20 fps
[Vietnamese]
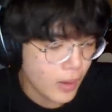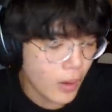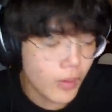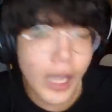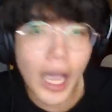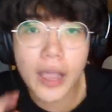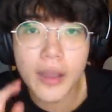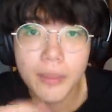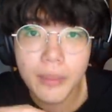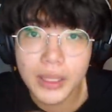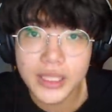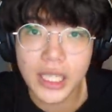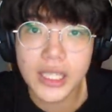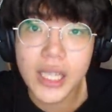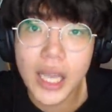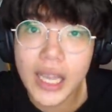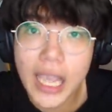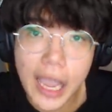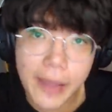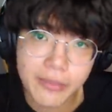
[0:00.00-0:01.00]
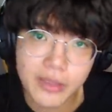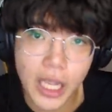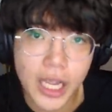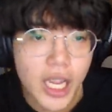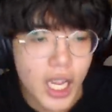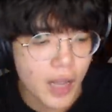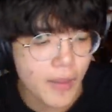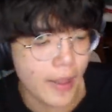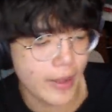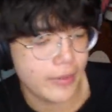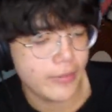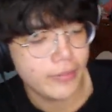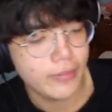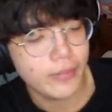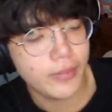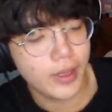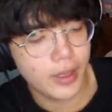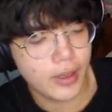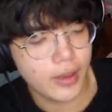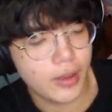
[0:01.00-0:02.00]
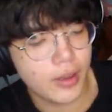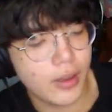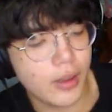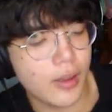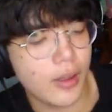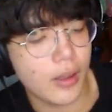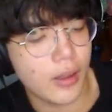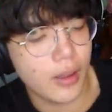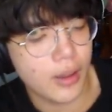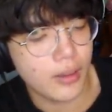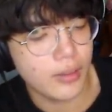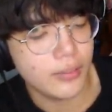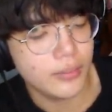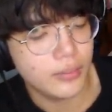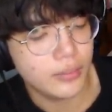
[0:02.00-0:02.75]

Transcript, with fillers: ok mình sẽ chơi game tí nha các bạn à